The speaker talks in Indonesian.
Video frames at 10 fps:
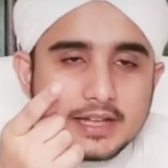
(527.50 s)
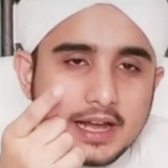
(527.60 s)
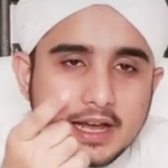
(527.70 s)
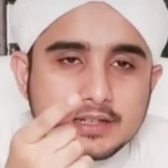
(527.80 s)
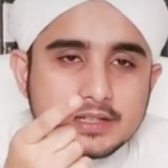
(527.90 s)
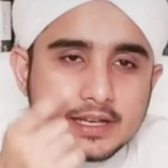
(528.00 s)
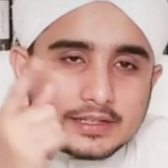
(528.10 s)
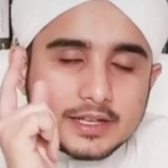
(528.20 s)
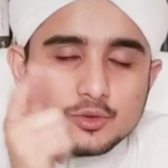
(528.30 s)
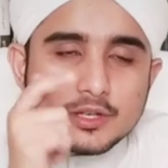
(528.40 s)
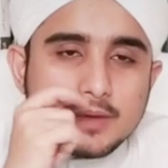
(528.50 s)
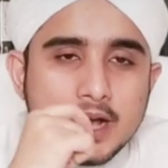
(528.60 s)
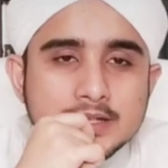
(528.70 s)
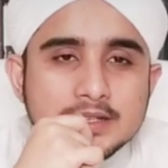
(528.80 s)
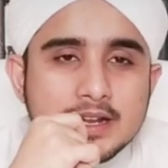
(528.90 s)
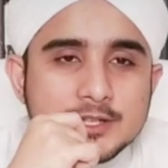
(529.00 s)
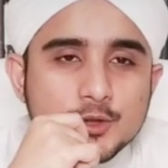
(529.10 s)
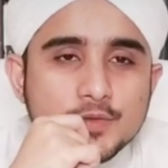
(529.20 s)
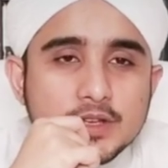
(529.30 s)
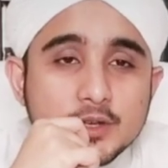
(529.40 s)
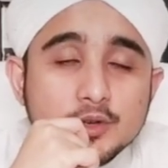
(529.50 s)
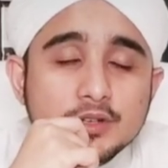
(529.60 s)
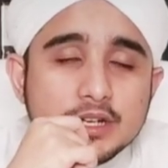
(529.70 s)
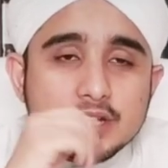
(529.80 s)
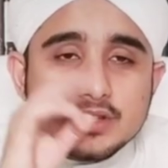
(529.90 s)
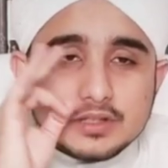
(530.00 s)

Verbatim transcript: silahkan cek saya sudah bahas di salah satu video